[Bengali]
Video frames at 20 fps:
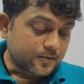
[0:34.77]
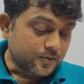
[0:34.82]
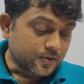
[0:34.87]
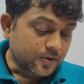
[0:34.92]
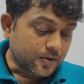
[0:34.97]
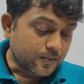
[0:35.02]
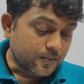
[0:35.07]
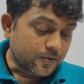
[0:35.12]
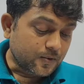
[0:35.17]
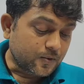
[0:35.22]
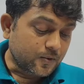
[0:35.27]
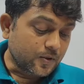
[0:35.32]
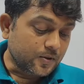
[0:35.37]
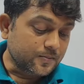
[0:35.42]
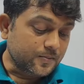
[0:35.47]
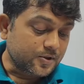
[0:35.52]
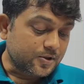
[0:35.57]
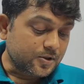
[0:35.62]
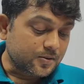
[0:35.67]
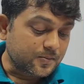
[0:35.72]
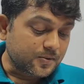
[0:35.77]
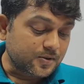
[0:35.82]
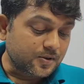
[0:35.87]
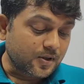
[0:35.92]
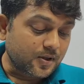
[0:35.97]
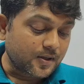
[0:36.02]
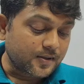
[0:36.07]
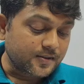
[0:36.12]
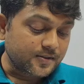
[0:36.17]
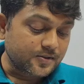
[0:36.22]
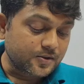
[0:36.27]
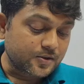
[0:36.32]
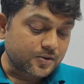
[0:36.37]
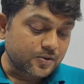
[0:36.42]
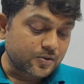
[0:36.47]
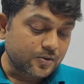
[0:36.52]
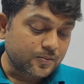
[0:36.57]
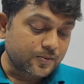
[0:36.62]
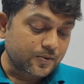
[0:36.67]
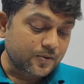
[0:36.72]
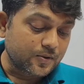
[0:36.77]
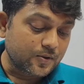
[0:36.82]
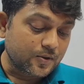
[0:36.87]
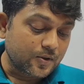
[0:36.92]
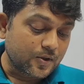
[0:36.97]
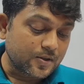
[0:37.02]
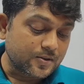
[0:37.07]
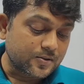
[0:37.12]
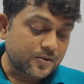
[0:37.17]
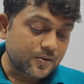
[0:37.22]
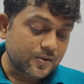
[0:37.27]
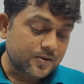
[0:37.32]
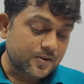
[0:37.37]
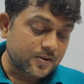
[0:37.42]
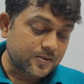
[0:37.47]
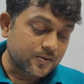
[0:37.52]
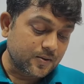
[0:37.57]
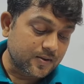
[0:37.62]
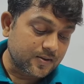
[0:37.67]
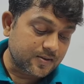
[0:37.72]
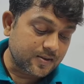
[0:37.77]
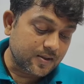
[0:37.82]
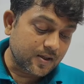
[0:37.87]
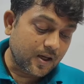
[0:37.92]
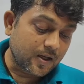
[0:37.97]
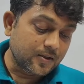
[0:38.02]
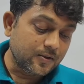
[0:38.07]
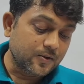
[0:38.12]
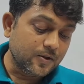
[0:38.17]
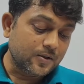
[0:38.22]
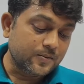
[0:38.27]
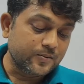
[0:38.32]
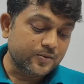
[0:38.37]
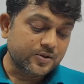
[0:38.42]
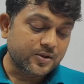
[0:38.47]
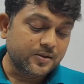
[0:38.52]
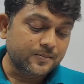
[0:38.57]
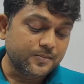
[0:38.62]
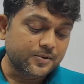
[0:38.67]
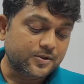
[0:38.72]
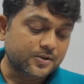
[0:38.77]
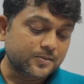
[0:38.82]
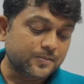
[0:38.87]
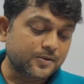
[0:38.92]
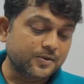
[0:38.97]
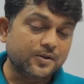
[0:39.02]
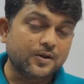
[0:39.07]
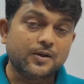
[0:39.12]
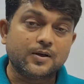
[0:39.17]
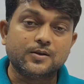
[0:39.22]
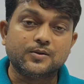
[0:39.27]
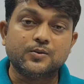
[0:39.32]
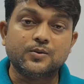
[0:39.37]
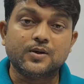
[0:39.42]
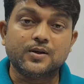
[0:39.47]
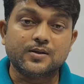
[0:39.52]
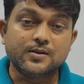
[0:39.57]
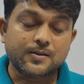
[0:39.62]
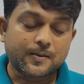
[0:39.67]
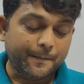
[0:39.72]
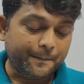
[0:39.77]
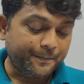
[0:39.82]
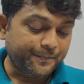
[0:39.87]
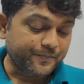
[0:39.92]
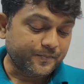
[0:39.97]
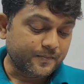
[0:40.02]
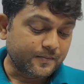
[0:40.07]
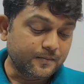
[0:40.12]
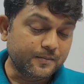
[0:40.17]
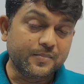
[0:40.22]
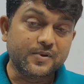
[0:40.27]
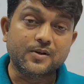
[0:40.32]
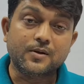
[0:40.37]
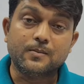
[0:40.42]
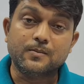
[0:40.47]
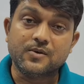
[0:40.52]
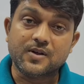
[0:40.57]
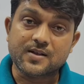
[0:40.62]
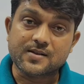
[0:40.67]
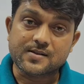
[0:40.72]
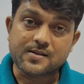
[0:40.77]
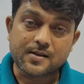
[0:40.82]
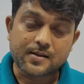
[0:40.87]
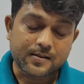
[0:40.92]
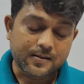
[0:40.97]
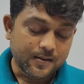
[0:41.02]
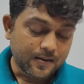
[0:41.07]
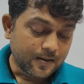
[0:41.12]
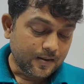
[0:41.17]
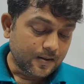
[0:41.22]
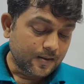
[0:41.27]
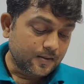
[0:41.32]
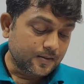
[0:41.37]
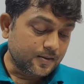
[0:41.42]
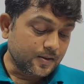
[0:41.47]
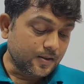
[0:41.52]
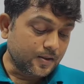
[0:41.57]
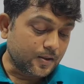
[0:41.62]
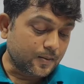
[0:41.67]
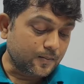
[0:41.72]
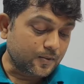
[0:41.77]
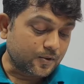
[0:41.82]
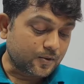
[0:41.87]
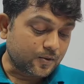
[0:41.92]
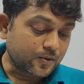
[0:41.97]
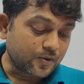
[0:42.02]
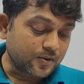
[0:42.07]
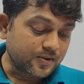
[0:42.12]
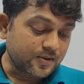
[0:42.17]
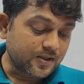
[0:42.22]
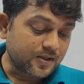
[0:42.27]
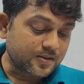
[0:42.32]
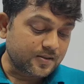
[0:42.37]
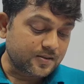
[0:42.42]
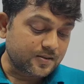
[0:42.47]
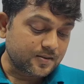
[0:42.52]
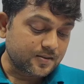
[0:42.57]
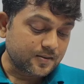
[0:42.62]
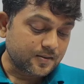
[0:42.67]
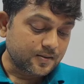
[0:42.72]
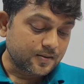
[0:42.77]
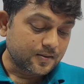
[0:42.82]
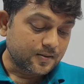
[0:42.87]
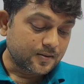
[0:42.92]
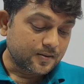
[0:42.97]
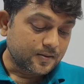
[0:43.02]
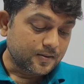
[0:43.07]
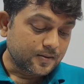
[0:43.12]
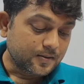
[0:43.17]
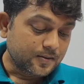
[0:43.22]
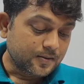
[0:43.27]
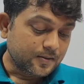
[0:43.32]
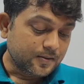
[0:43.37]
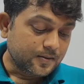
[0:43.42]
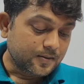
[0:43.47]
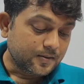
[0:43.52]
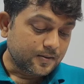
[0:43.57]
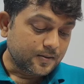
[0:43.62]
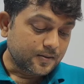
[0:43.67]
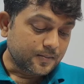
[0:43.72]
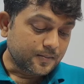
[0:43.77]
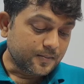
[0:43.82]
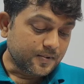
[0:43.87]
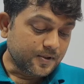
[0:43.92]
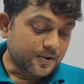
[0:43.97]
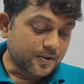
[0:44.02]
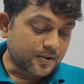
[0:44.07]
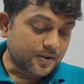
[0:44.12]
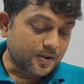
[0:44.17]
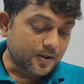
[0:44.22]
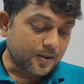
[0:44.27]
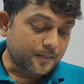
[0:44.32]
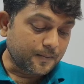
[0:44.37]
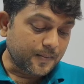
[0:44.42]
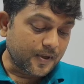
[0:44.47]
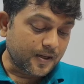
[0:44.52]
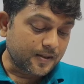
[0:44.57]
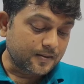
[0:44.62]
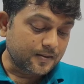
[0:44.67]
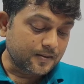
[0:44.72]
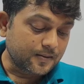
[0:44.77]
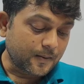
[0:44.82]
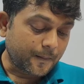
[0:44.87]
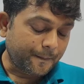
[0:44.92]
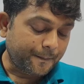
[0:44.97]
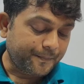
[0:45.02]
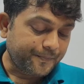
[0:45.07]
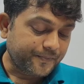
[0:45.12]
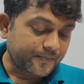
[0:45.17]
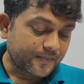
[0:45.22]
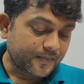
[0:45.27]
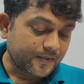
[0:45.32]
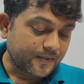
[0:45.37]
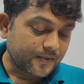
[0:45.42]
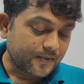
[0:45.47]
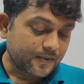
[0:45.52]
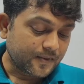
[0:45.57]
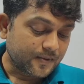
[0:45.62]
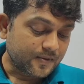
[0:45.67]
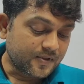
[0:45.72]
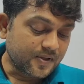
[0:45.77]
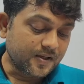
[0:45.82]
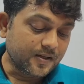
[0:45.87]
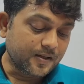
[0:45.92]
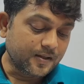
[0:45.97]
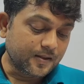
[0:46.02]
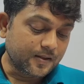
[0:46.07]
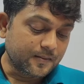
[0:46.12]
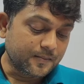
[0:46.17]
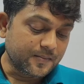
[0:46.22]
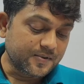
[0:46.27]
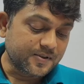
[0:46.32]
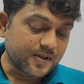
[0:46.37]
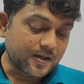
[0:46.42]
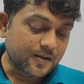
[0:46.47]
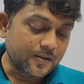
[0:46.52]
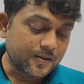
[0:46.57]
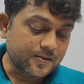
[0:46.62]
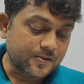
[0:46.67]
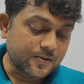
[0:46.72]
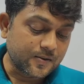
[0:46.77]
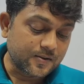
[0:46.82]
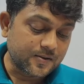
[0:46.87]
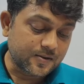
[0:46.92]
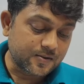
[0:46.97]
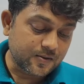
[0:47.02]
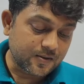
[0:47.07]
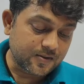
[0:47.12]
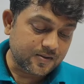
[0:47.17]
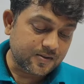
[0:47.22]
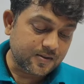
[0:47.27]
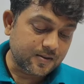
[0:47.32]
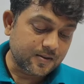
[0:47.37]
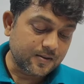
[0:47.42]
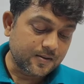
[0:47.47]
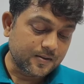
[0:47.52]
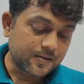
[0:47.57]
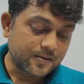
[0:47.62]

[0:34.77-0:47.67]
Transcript: দুই নম্বর কোন বিশ্ববিদ্যালয় নিজস্ব উপগ্রহ লঞ্চ করতে চলেছে আলিগড় মুসলিম বিশ্ববিদ্যালয় দুইয়ের বি নম্বর অ্যান্সার তিন নম্বর কোন দেশ মিনিটলাম্যান থ্রি মিসাইল লঞ্চ করতে চলেছে